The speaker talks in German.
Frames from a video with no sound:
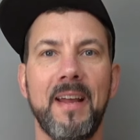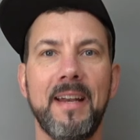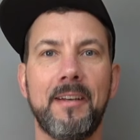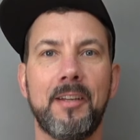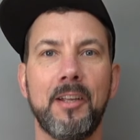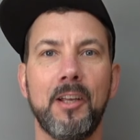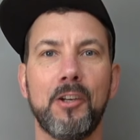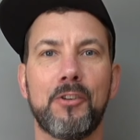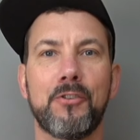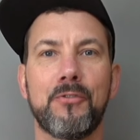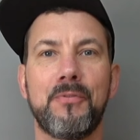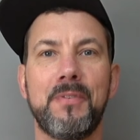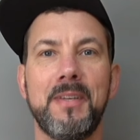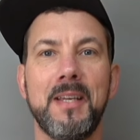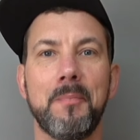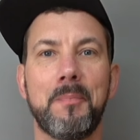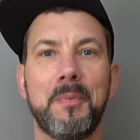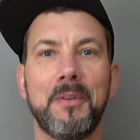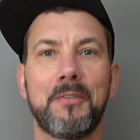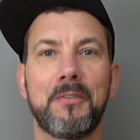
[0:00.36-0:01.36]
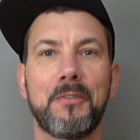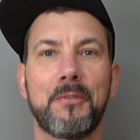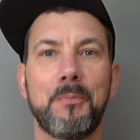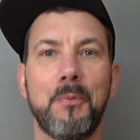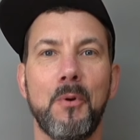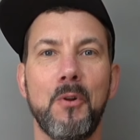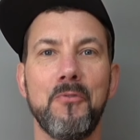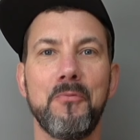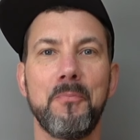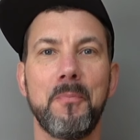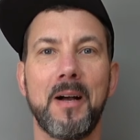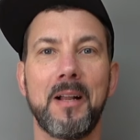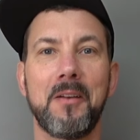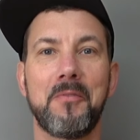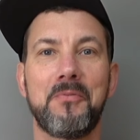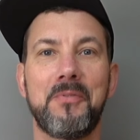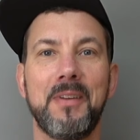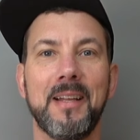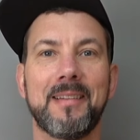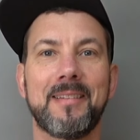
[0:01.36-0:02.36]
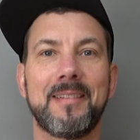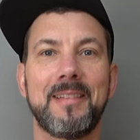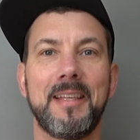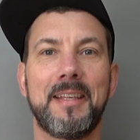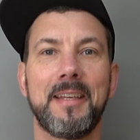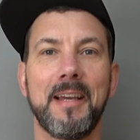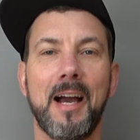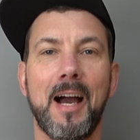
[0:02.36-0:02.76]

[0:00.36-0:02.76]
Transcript: Vantage 4 bis 12 x 40